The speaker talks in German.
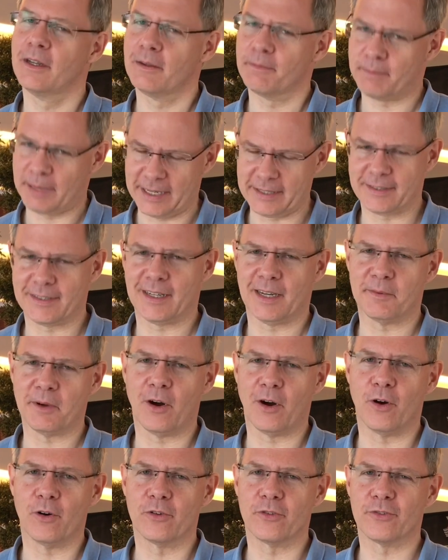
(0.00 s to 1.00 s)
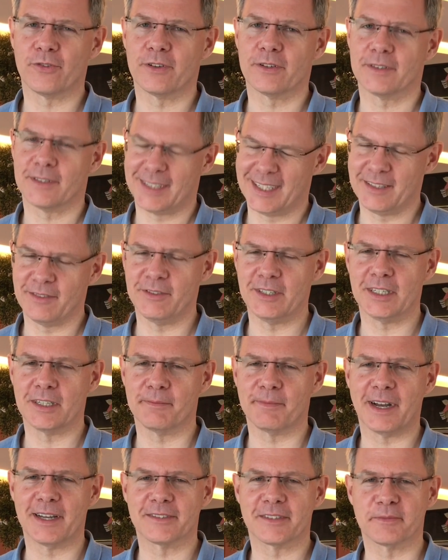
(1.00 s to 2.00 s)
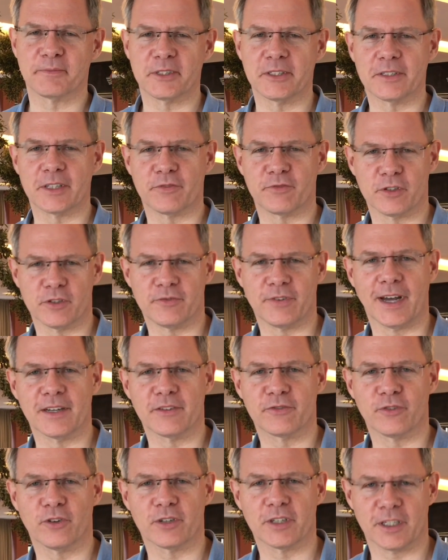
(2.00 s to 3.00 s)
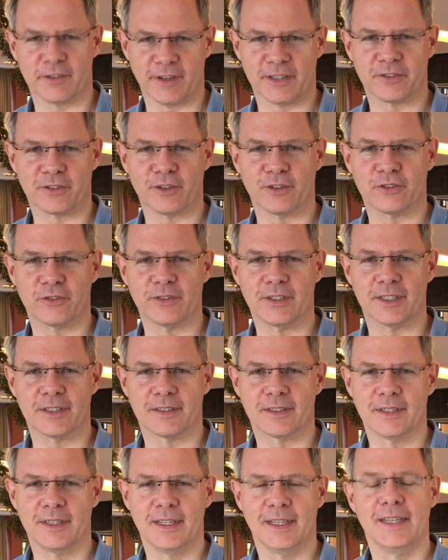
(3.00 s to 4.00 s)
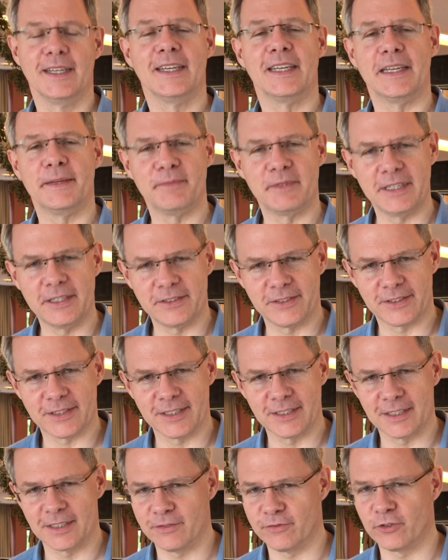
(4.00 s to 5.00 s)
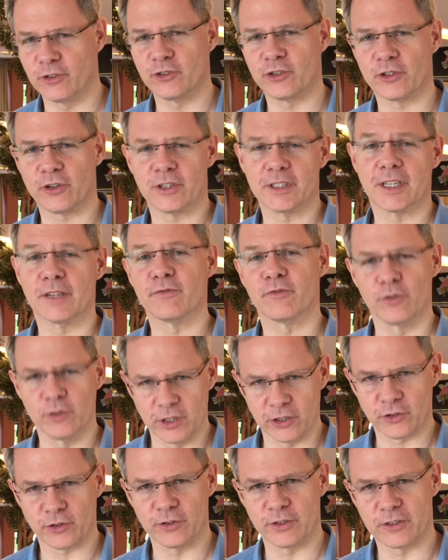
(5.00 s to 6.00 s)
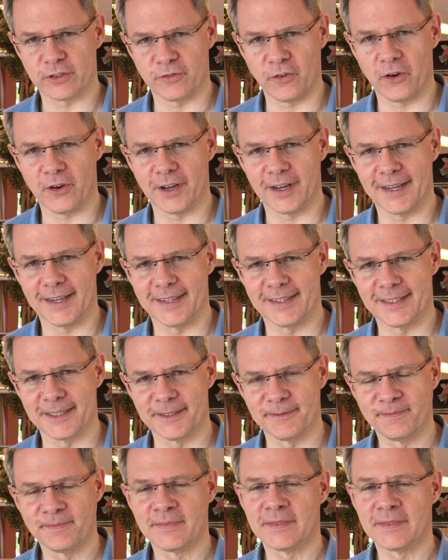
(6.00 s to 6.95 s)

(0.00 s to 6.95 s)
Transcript: Passt aber auf, denn wir gemeinsam sind dafür verantwortlich, was daraus wird. In diesem Sinne wünsche ich euch ein wunderschönes Wochenende,